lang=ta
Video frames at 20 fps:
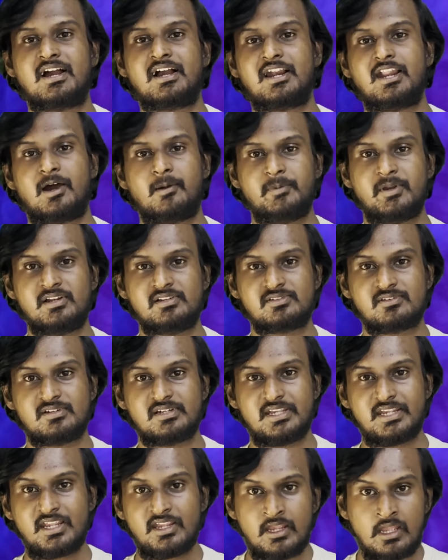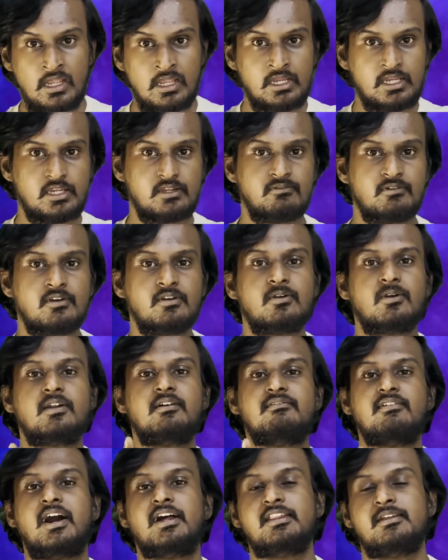அப்படின்னு சொல்லி இவங்களோட
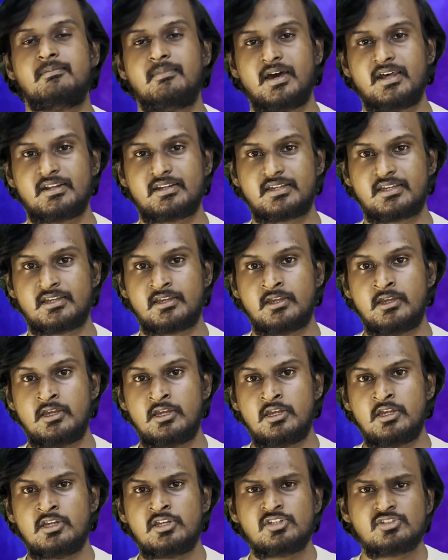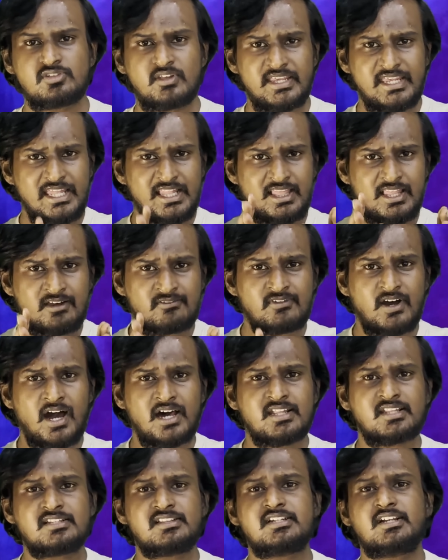வாதமாக இருக்குது ஸோ இந்த
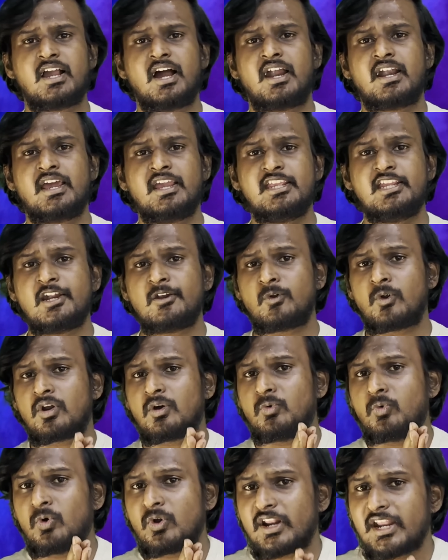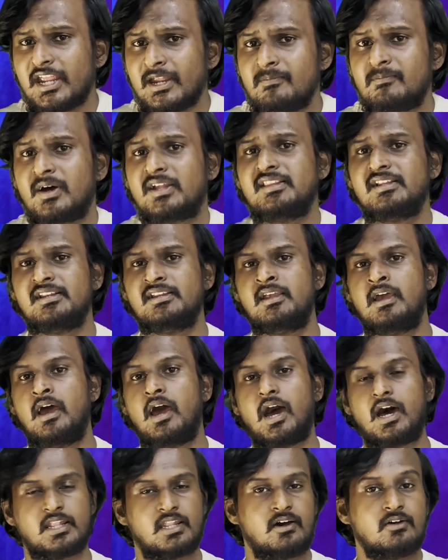வாதத்துக்கான என்னோட ஒரே பதில்
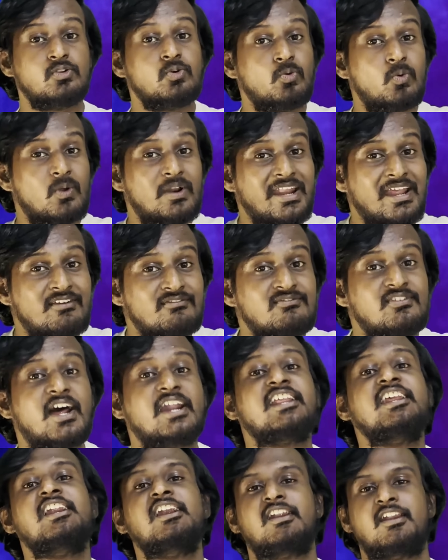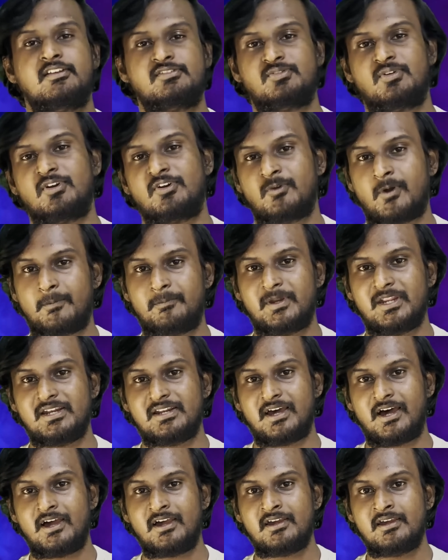அதாவது ஒரே வரியில் நான் சொல்லணும்
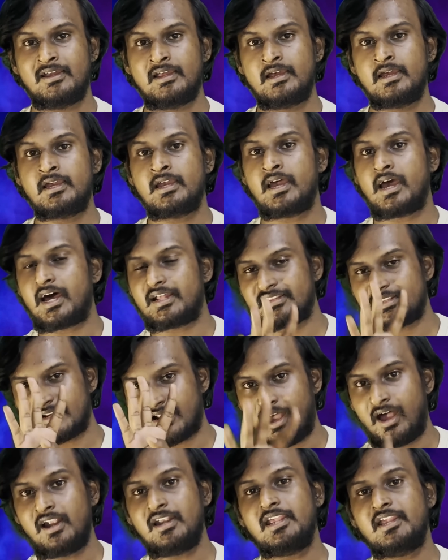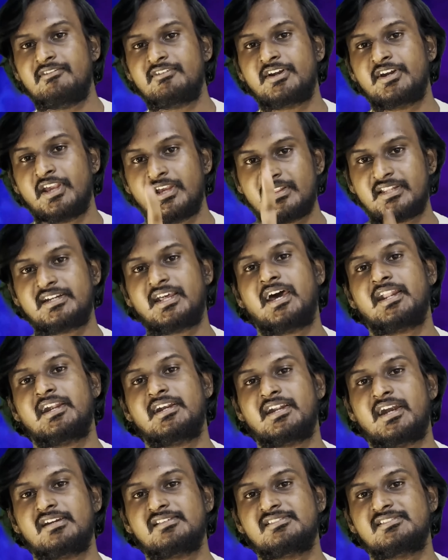அப்படின்னா அந்த நாலு ஏவுகணையை அந்த டார்கெட்
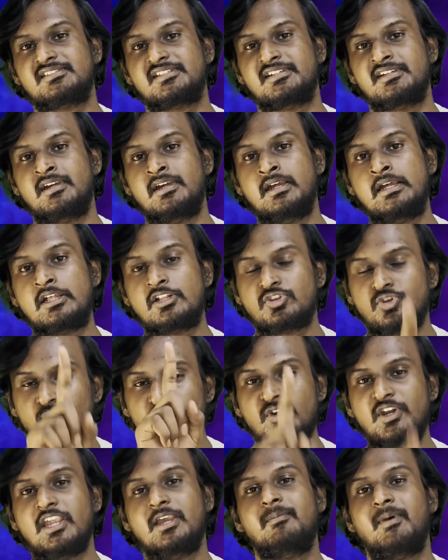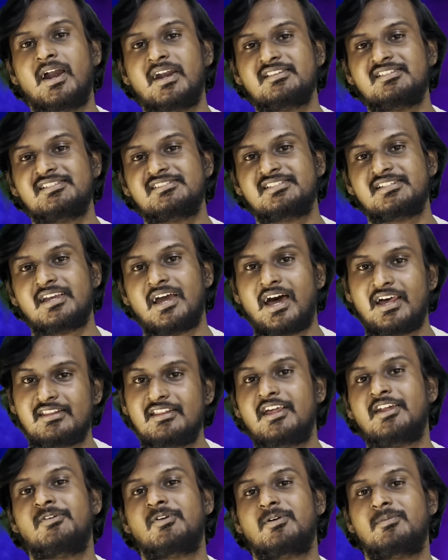அடிச்சிச்சு துல்லியமாக அடிச்சிச்சு அதுதான்
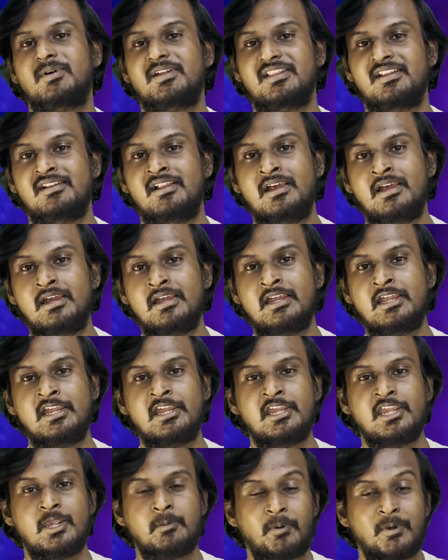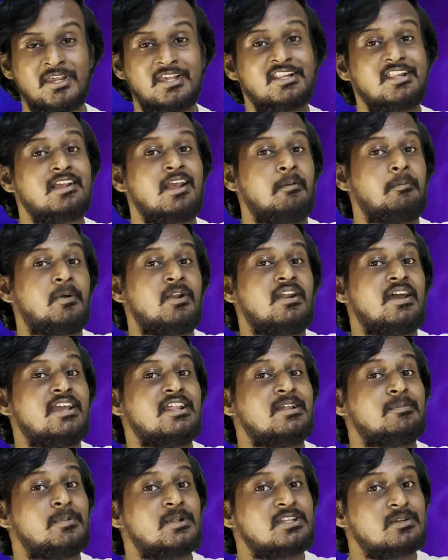என்னோடய பதில் இப்போ இதுக்கப்புறம் நான் எதை
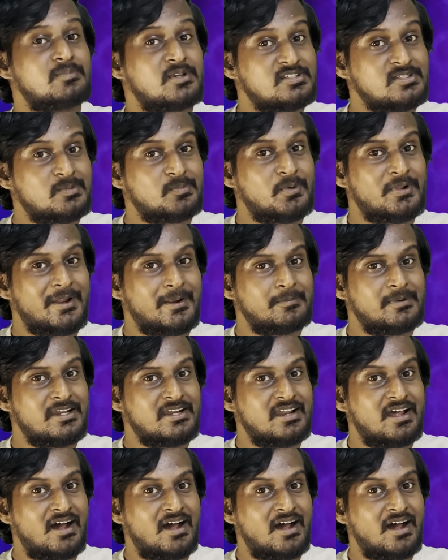பற்றி பேச போகிறேன் அப்படின்னா